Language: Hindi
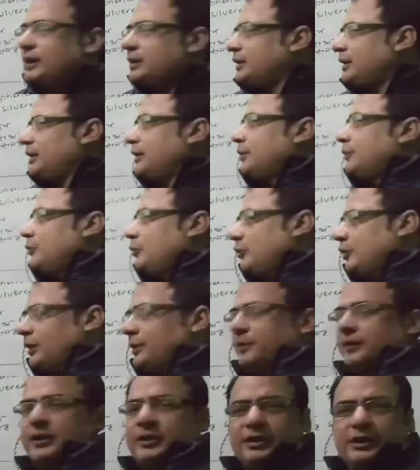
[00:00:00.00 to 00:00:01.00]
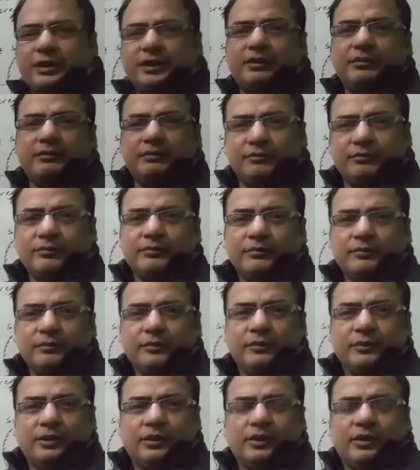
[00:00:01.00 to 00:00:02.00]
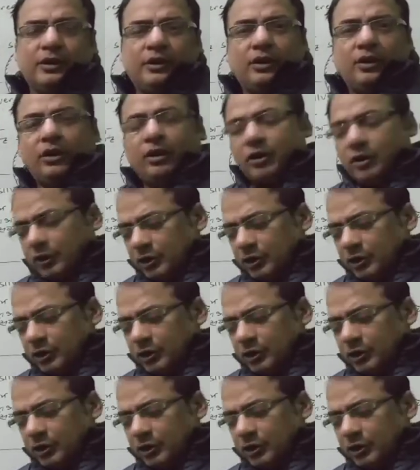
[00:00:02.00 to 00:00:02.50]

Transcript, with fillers: बात है कि हम लोग का बेसिक